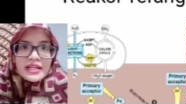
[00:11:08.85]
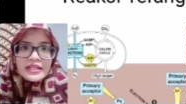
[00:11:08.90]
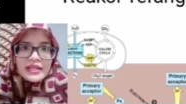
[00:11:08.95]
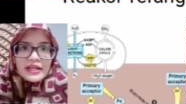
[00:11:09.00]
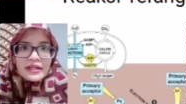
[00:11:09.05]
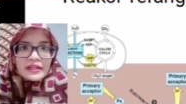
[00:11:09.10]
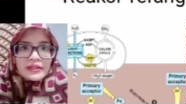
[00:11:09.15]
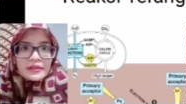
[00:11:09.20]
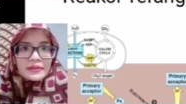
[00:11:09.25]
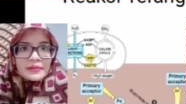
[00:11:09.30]

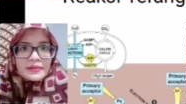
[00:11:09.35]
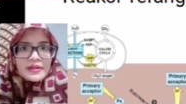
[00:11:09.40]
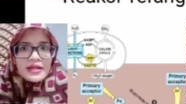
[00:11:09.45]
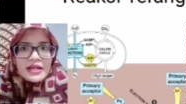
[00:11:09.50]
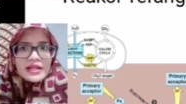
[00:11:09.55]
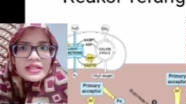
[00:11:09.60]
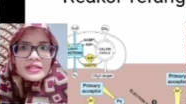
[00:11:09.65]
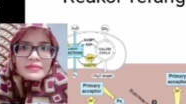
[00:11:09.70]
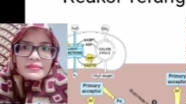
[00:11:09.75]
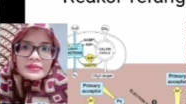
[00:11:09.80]
Yang kedua
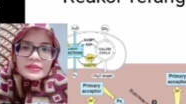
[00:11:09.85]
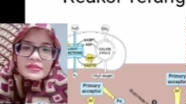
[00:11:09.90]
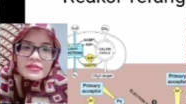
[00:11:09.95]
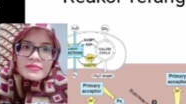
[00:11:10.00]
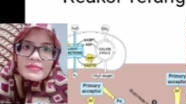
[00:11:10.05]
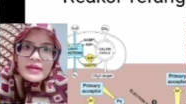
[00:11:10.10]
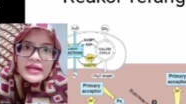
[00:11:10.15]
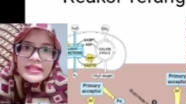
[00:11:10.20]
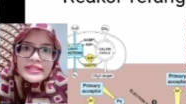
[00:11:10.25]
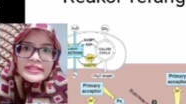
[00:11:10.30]
ada
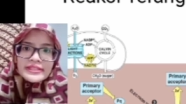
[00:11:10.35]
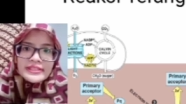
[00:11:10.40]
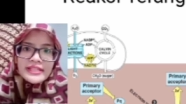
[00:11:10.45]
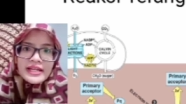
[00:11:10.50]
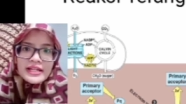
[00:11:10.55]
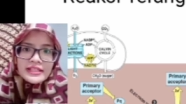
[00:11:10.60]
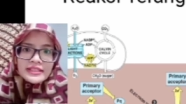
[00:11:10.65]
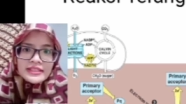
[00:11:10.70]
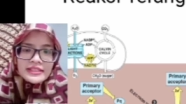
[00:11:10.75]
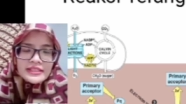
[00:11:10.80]
percobaan
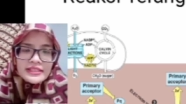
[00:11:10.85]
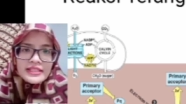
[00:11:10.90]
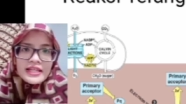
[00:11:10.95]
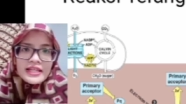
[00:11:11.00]
Sachs